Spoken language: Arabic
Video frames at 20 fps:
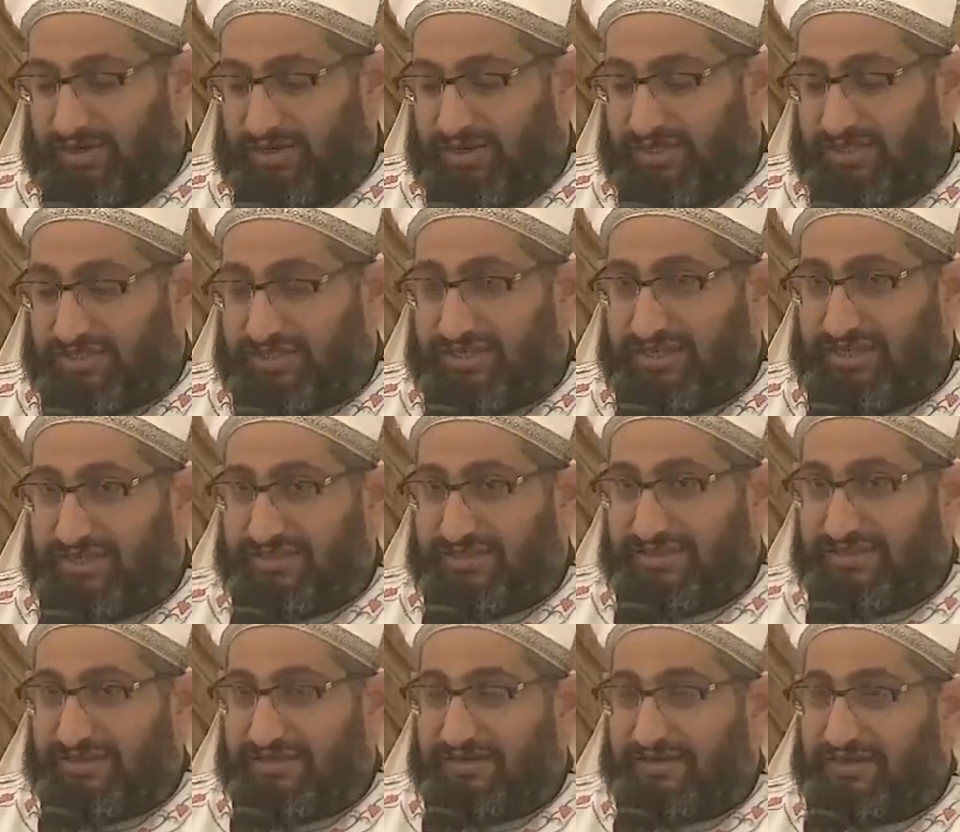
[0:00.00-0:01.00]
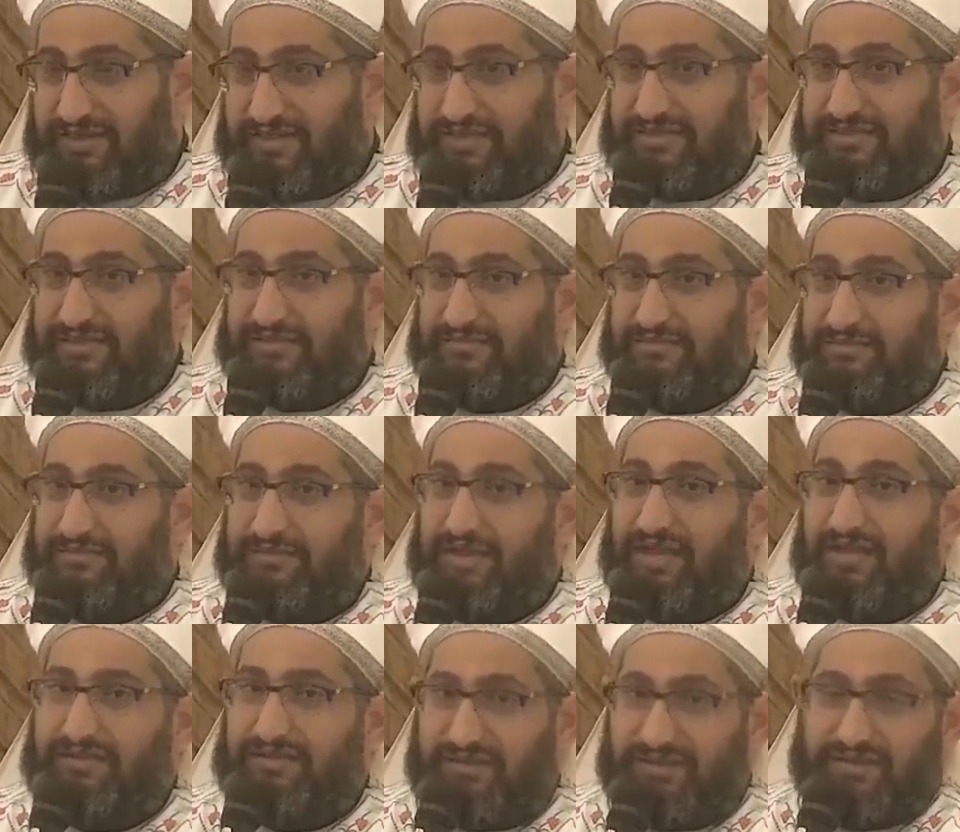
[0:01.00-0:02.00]
بيترك او
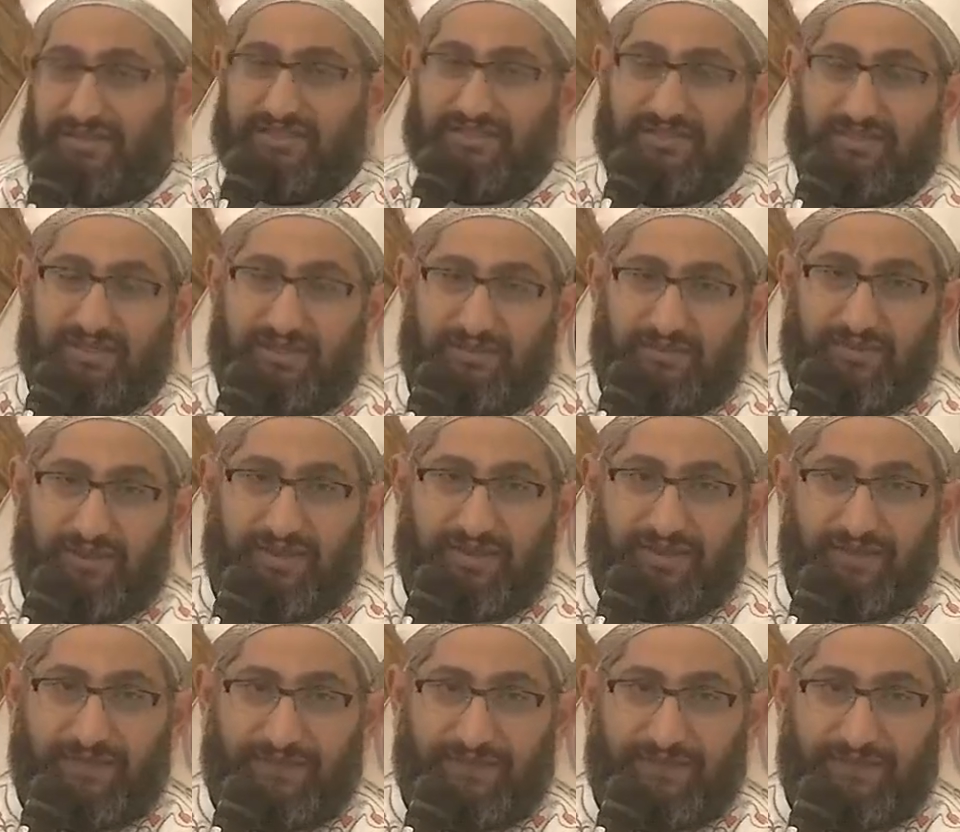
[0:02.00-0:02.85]
بيقدم لربنا